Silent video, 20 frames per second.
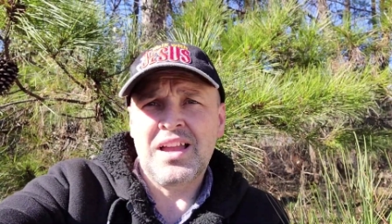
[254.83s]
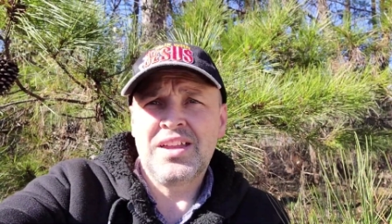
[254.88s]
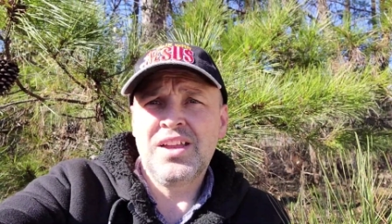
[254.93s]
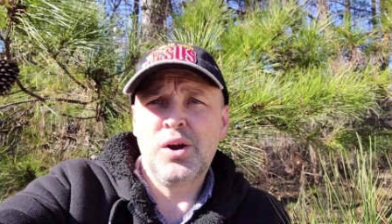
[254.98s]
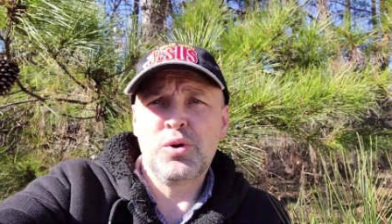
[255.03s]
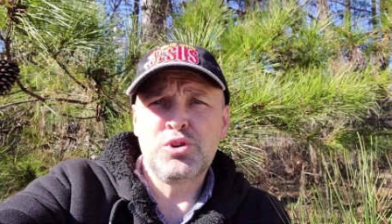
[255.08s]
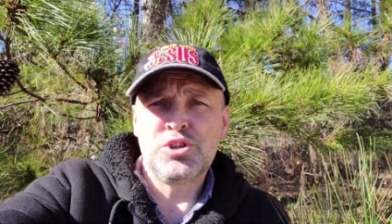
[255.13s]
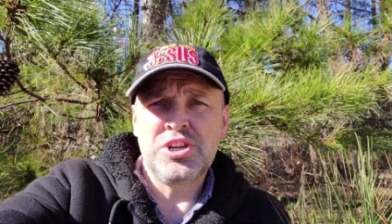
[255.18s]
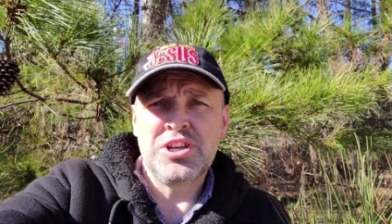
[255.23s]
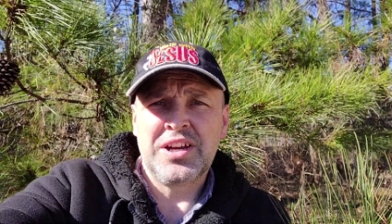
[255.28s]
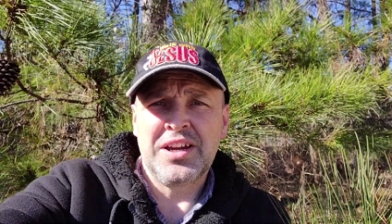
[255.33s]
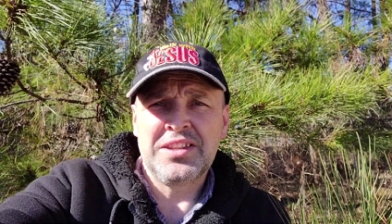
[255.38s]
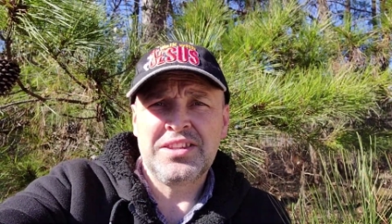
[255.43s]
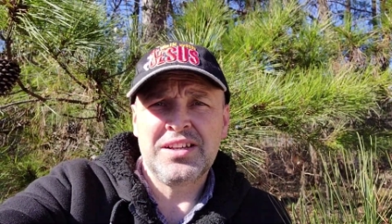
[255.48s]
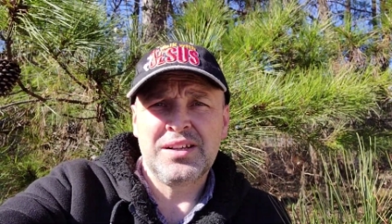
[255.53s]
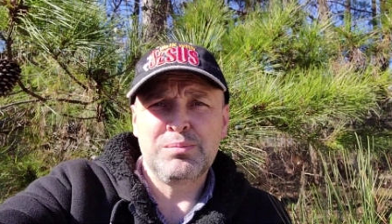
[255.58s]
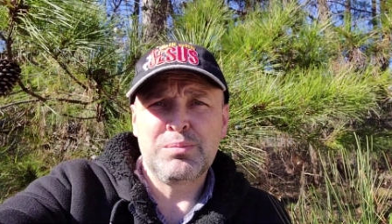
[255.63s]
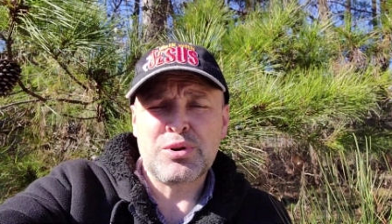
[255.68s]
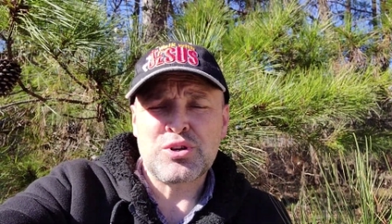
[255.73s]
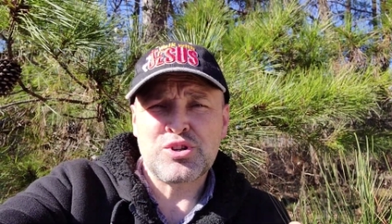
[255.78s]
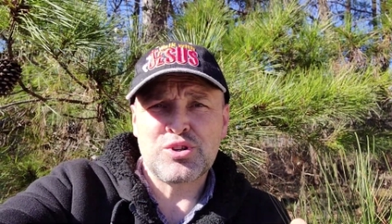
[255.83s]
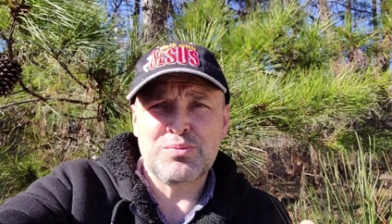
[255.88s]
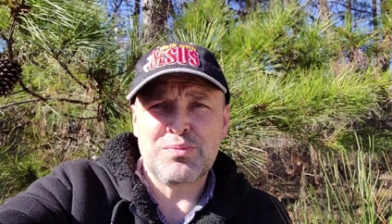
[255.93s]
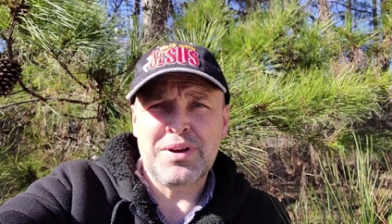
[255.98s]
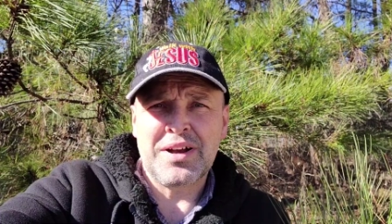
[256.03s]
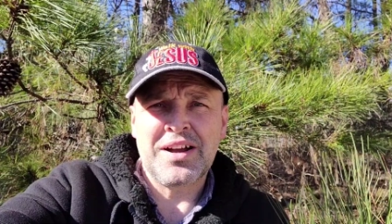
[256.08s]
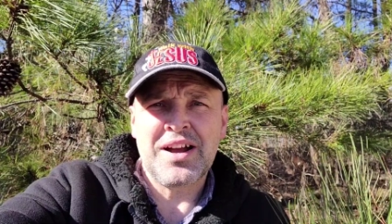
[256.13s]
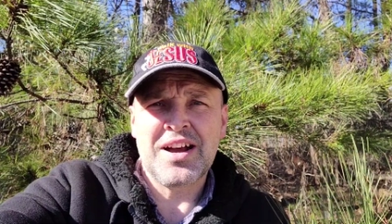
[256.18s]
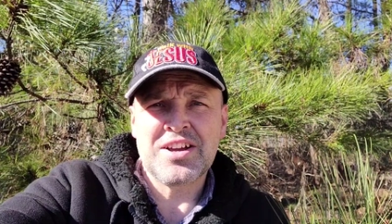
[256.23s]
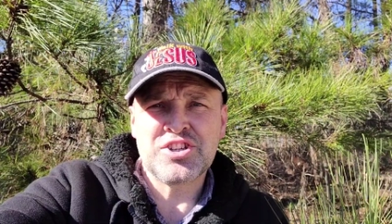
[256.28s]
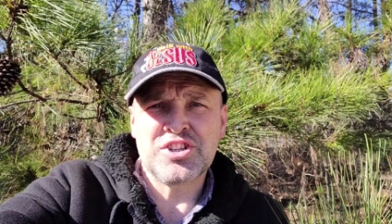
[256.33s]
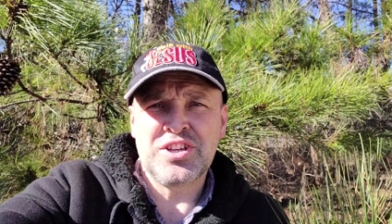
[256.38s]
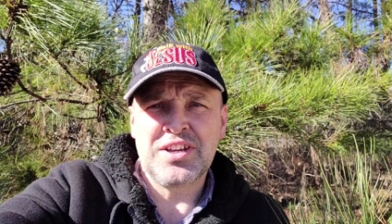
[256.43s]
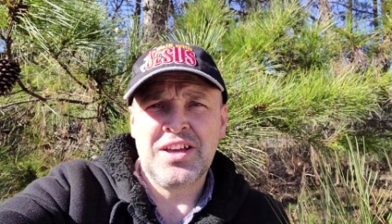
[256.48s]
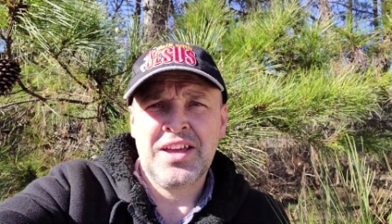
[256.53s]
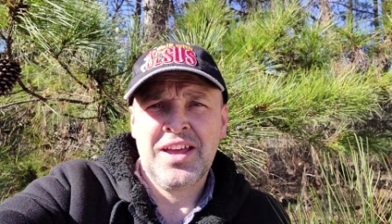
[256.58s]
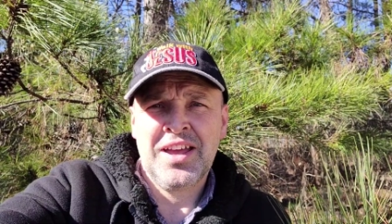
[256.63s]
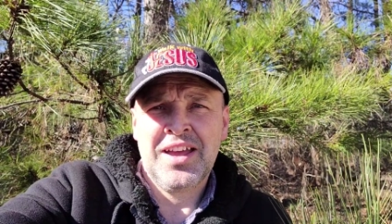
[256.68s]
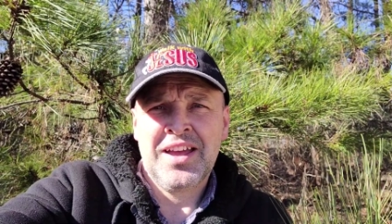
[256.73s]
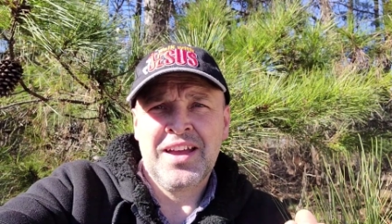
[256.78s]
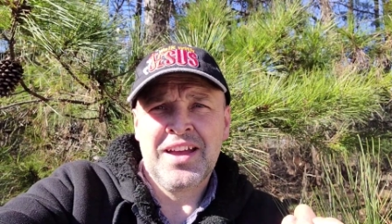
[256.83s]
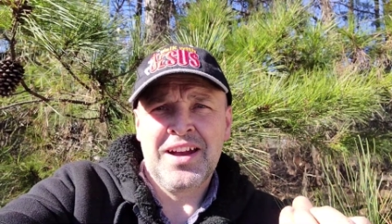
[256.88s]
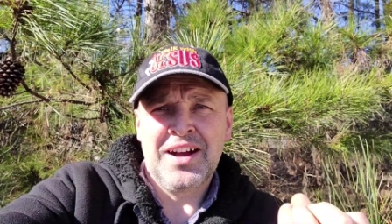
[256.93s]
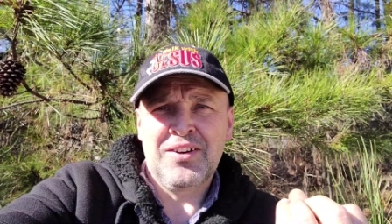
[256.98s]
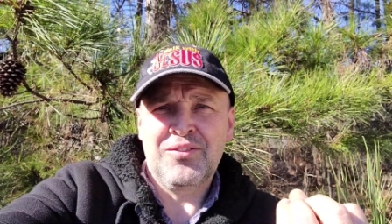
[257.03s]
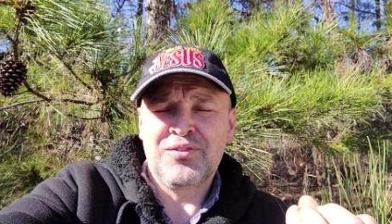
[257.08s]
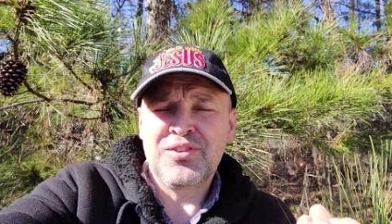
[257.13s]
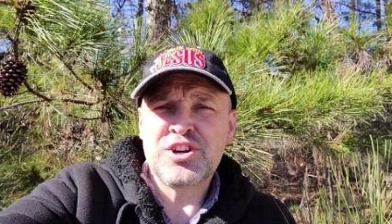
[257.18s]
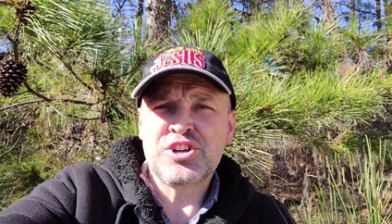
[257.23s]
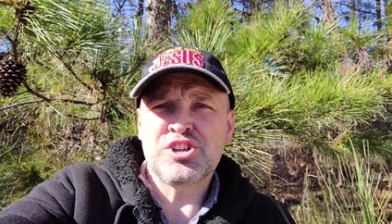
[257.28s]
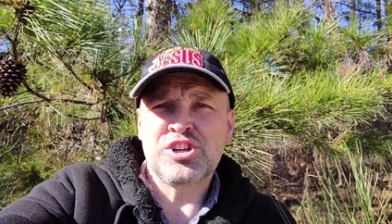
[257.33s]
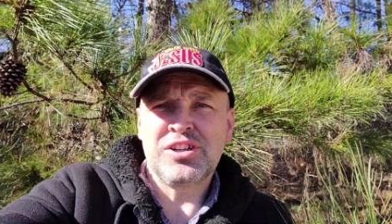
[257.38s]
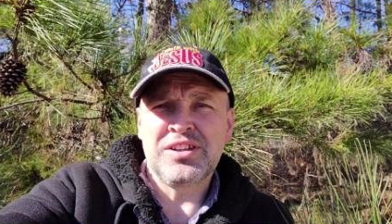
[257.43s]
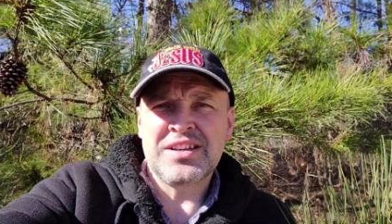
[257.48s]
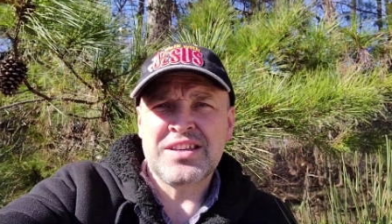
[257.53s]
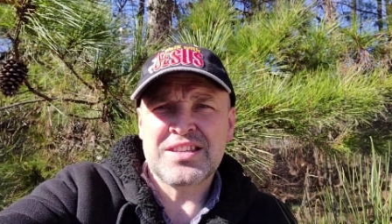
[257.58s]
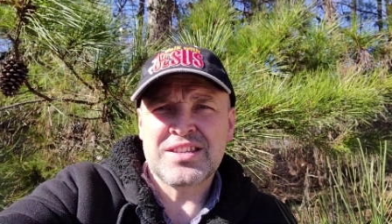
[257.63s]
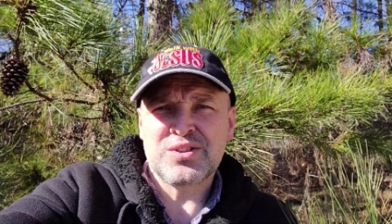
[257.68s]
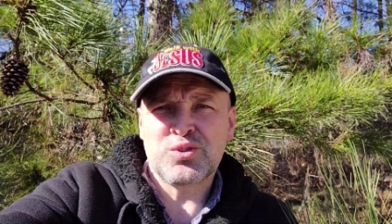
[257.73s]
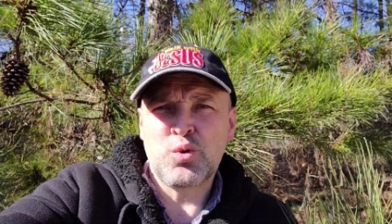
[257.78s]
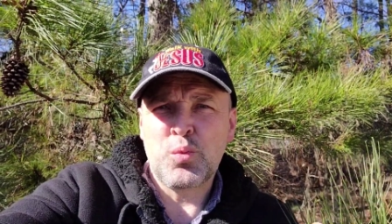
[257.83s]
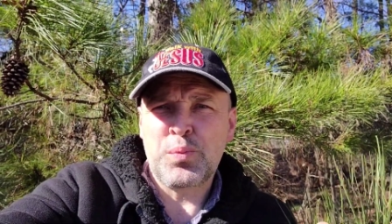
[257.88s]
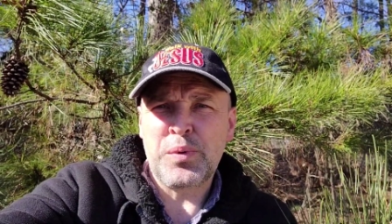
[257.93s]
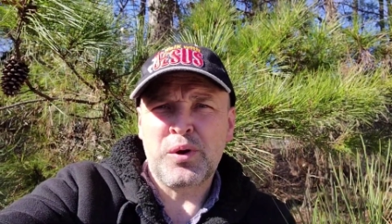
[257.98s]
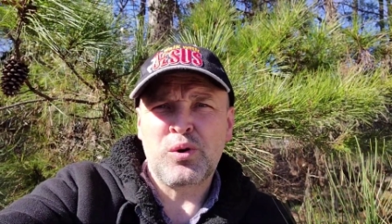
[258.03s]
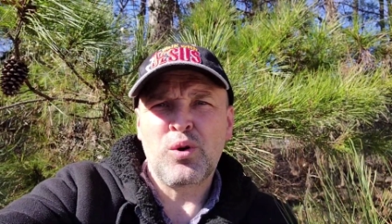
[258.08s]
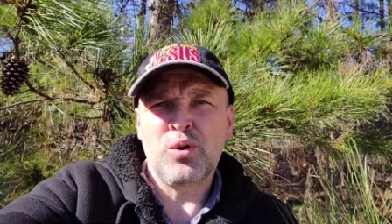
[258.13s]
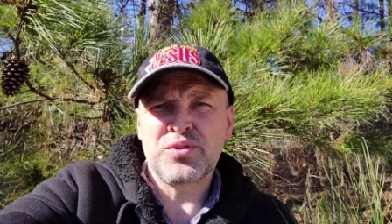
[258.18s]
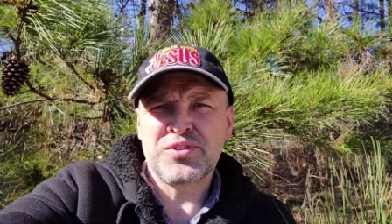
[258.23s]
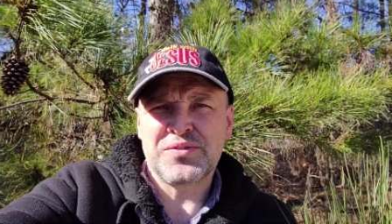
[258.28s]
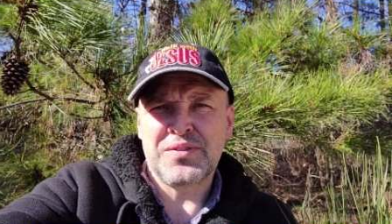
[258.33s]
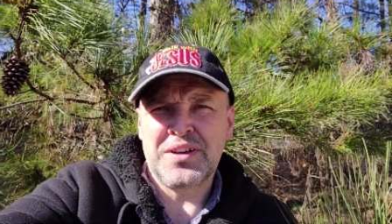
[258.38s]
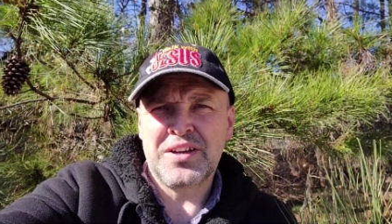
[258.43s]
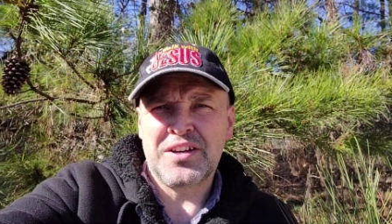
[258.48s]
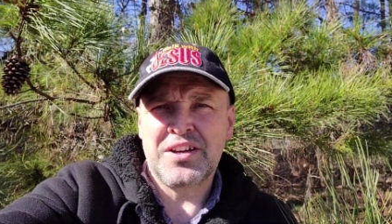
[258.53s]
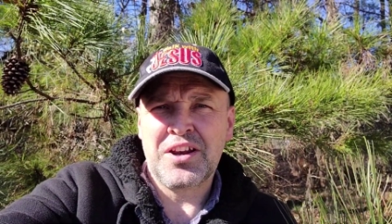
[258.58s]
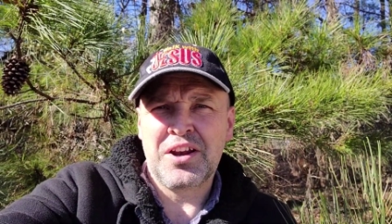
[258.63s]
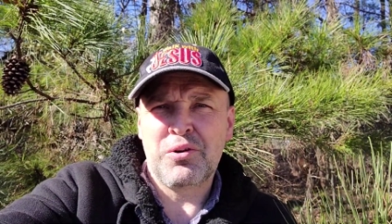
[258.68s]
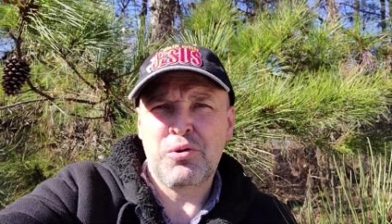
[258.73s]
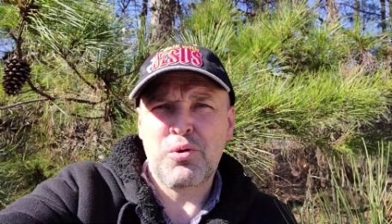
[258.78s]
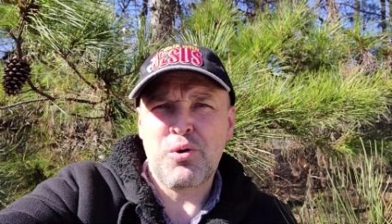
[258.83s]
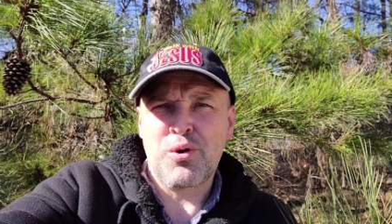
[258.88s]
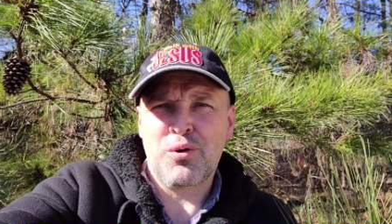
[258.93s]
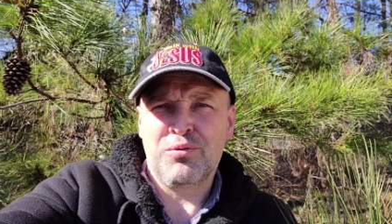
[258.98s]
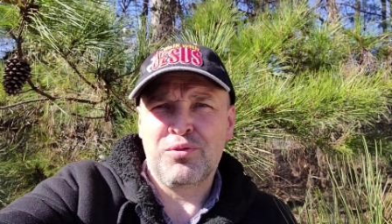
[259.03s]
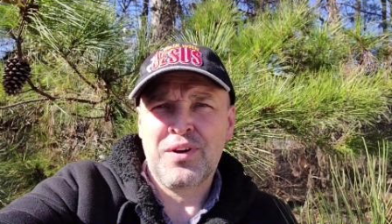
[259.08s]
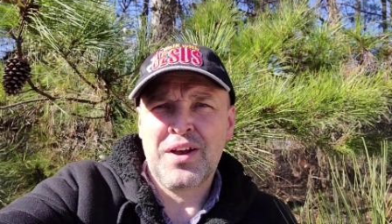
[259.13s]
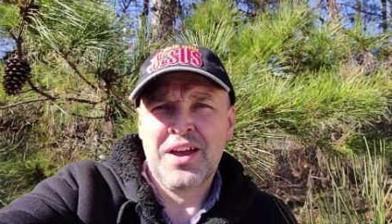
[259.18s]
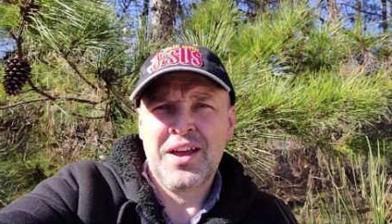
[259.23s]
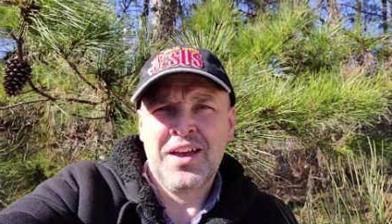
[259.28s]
я очень хотел бы, чтобы каждый вышел из тупиков своих грехов